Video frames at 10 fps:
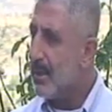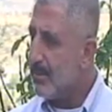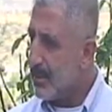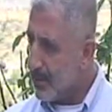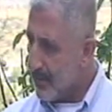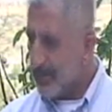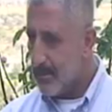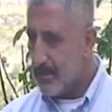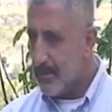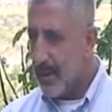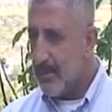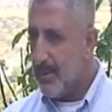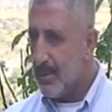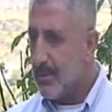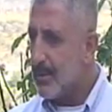Mehmet Güven. Ben
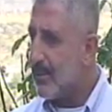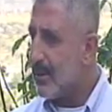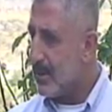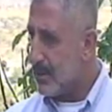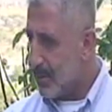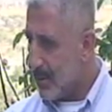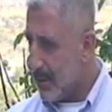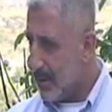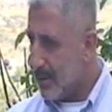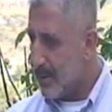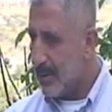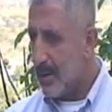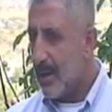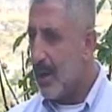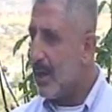bir Türk vatandaşı olarak
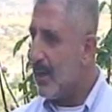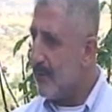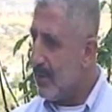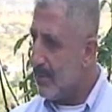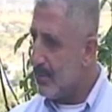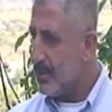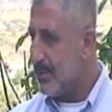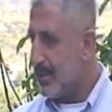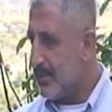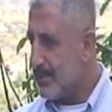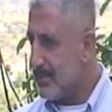Alevi Müslümanım.